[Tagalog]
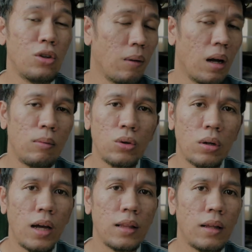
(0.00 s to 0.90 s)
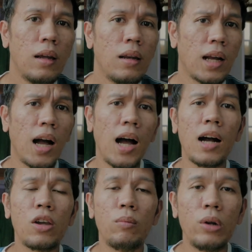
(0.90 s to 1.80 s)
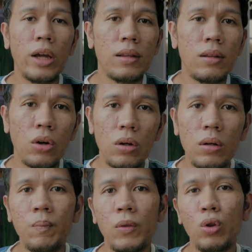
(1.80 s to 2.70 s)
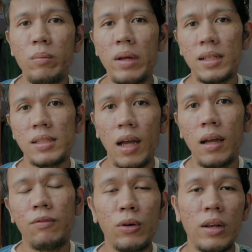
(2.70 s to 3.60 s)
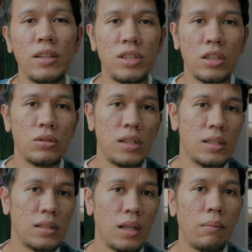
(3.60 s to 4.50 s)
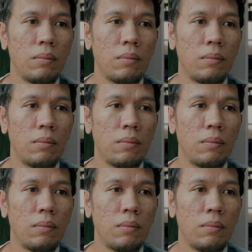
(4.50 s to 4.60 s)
yung mga motor natin, nag-accumulate yung dumi sa fuel injection system.